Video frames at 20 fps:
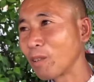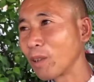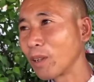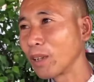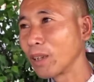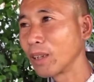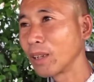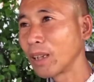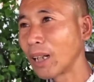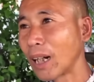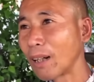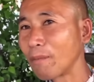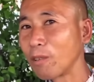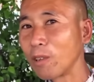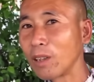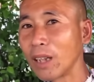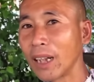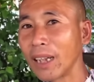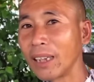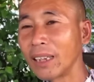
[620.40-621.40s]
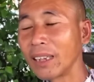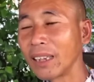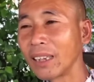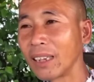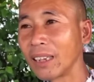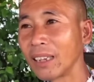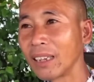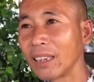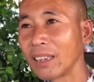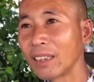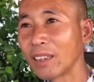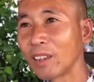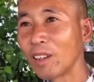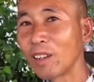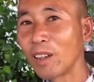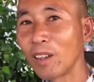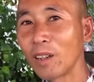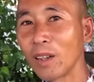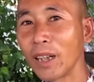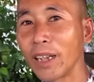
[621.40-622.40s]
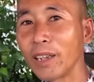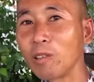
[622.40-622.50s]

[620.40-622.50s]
Con đi như thế này là để học tập,